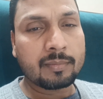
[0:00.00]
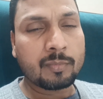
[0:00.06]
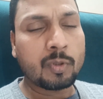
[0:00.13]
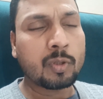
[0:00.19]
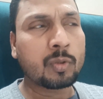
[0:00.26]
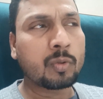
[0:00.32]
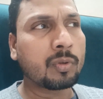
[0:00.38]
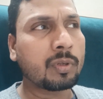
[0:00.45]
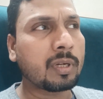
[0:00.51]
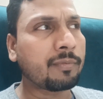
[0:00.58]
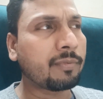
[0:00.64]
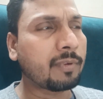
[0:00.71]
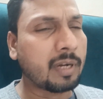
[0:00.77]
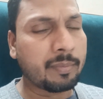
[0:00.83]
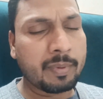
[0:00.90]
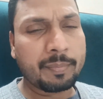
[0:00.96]
बहुत लोग
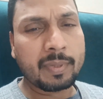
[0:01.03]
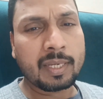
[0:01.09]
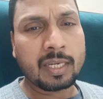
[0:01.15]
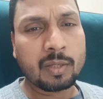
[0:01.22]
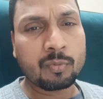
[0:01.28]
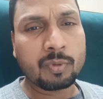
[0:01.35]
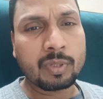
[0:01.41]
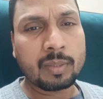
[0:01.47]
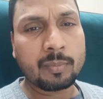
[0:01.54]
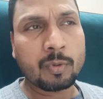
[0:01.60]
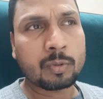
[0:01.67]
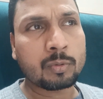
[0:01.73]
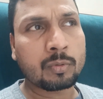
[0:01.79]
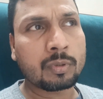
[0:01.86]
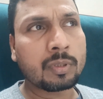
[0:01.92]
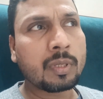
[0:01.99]
अफवाह में फैले हुए हैं
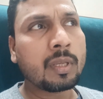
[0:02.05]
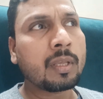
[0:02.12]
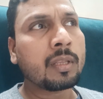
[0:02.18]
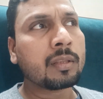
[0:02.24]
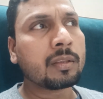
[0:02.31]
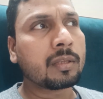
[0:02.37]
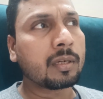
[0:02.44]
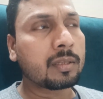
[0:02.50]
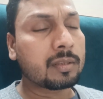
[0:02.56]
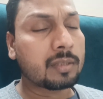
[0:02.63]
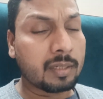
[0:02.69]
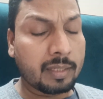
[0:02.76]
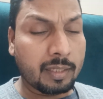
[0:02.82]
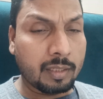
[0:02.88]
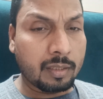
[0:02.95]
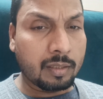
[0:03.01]
बहुत लोग तरह
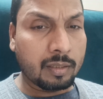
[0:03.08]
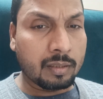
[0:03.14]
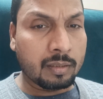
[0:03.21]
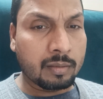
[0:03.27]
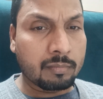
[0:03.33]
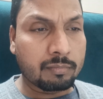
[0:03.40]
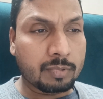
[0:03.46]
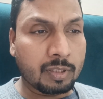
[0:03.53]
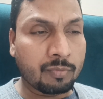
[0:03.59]
तरह की